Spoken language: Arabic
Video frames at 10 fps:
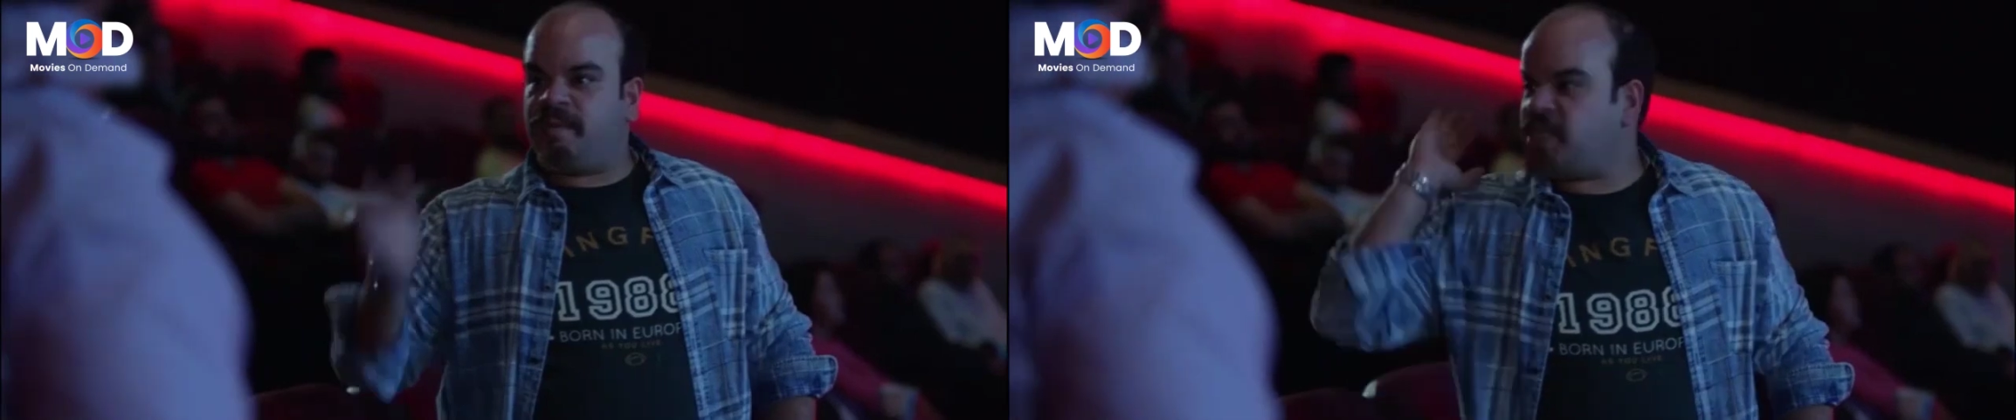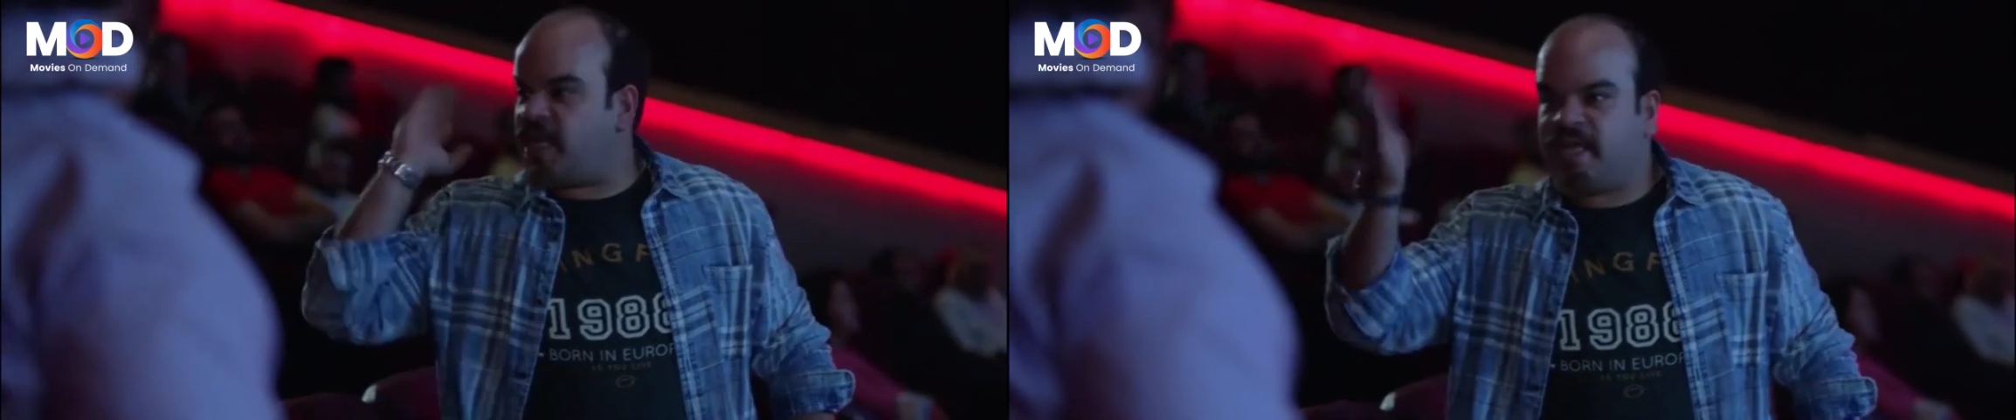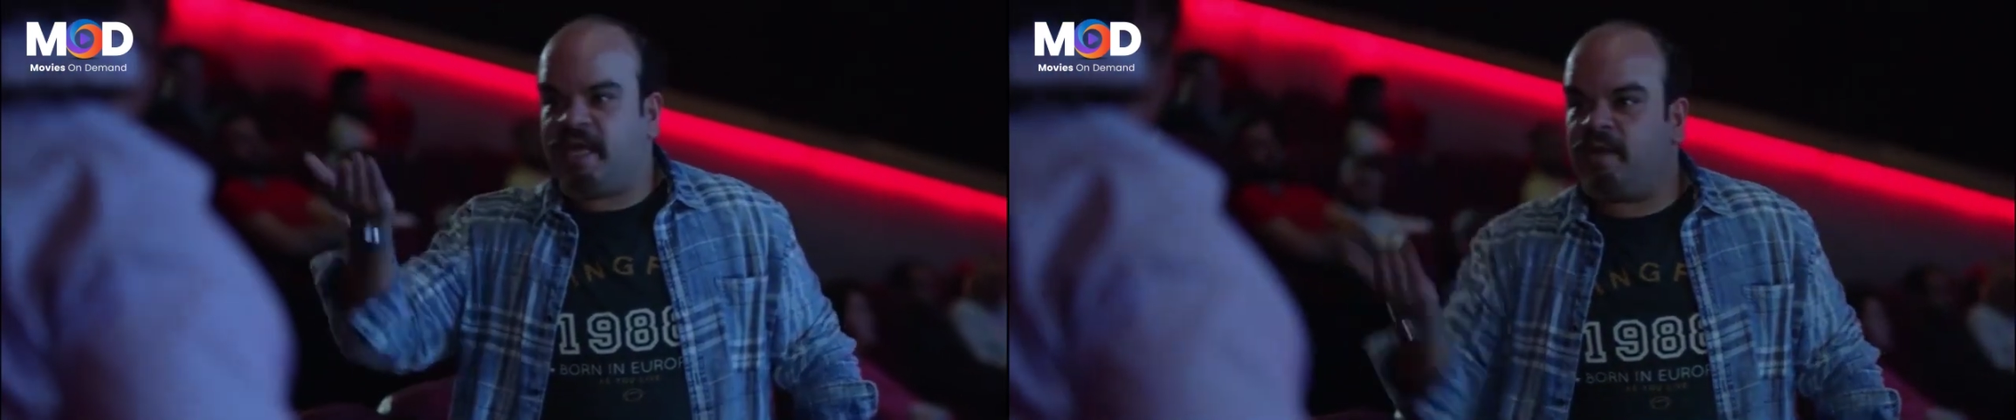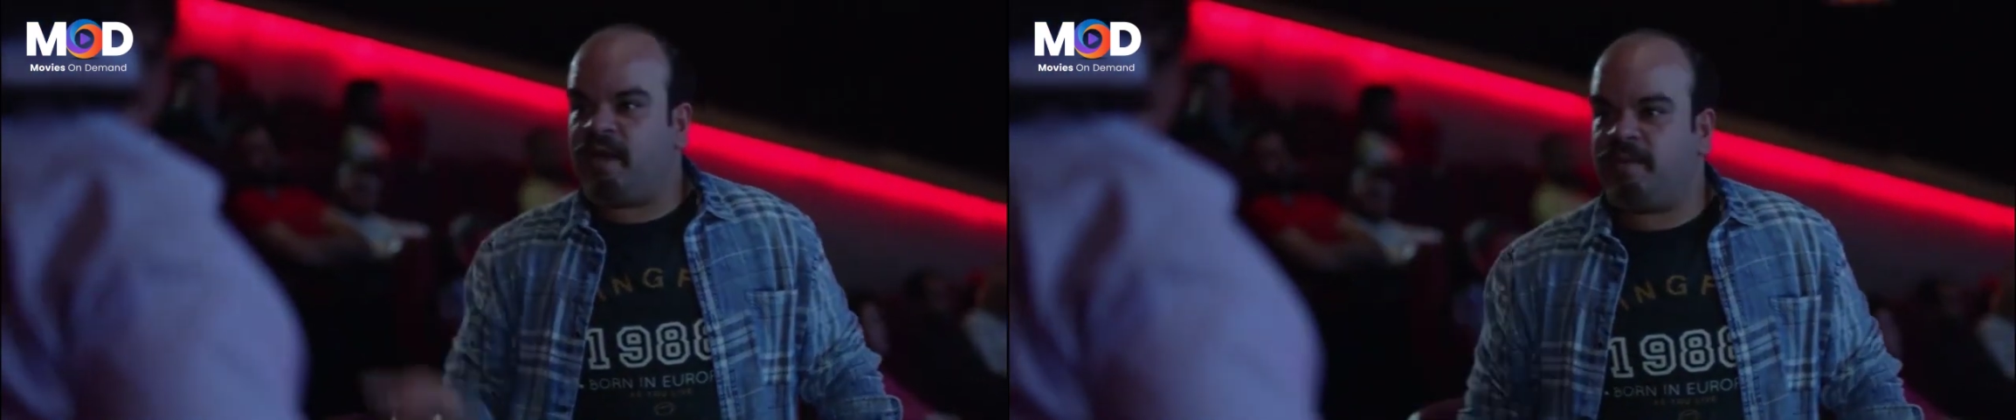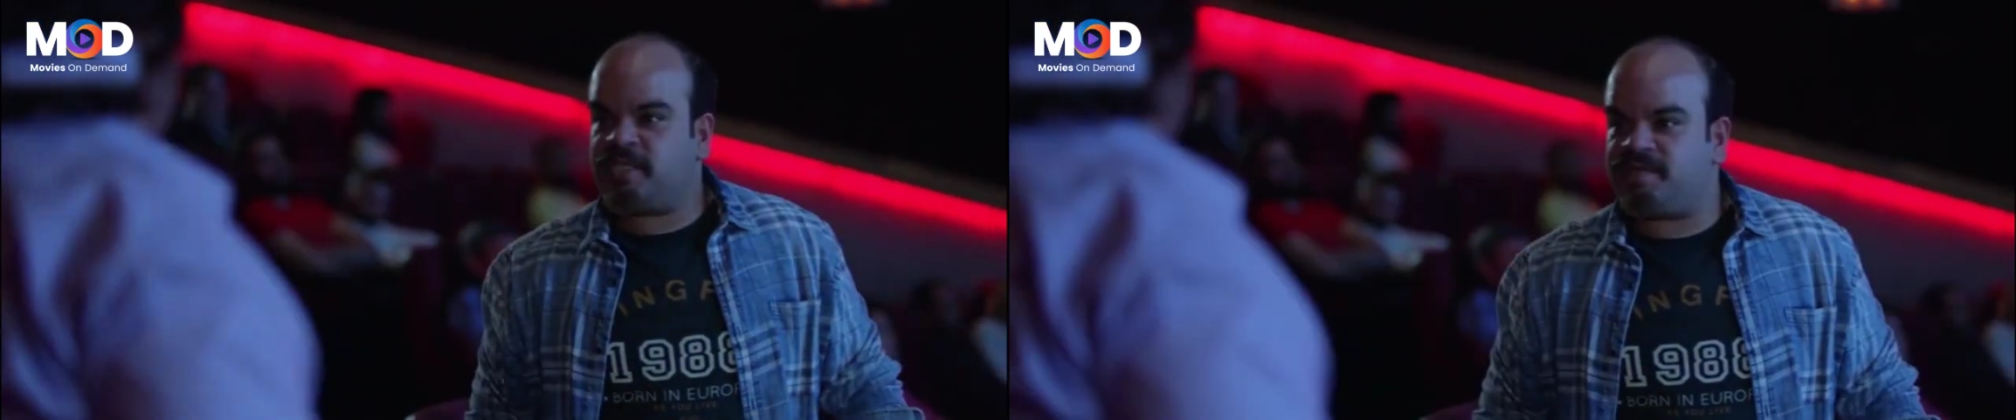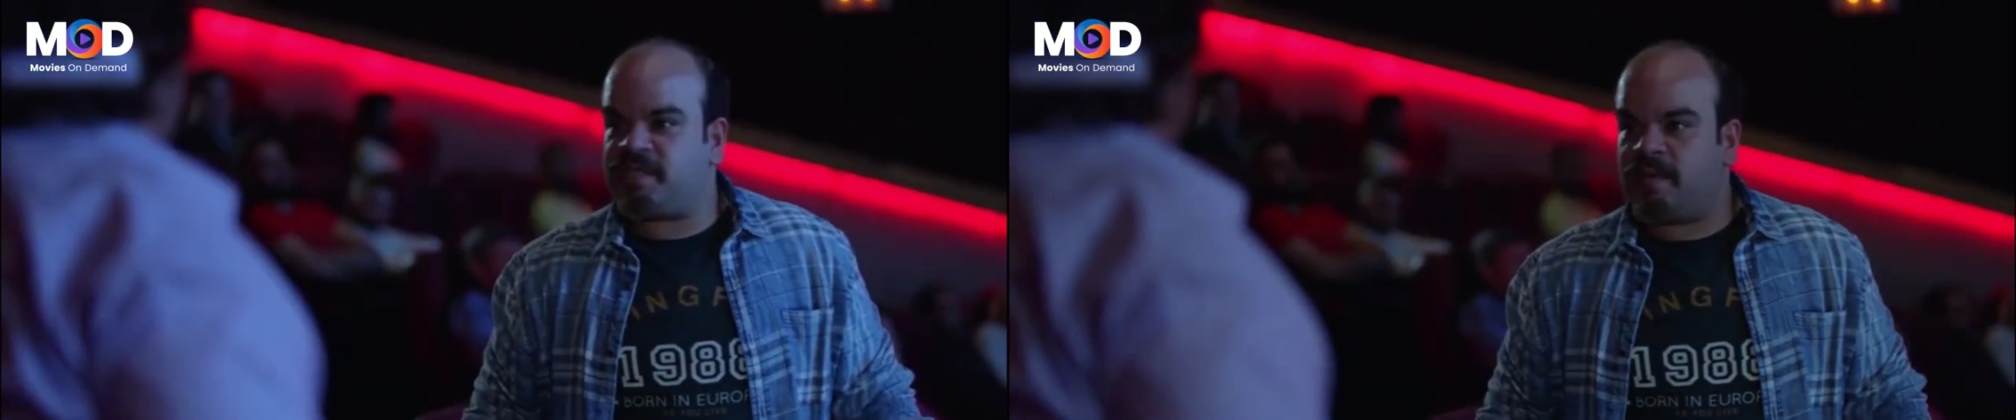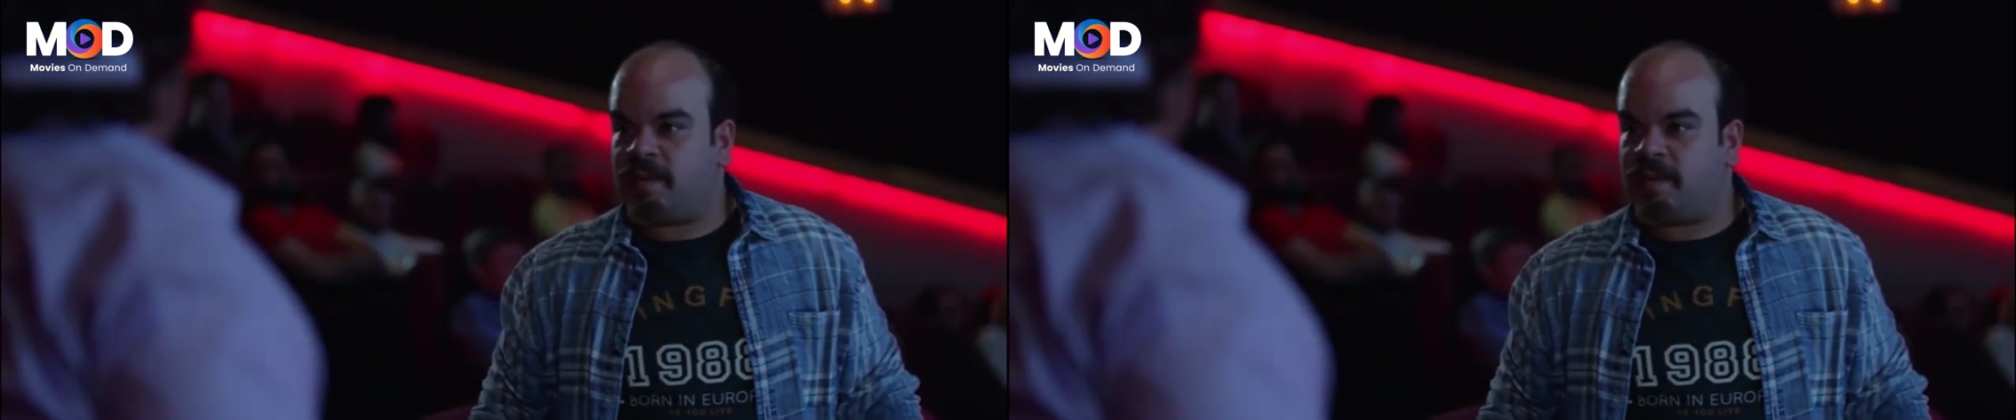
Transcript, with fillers: انت ماشي على الدائري ولا ماشي في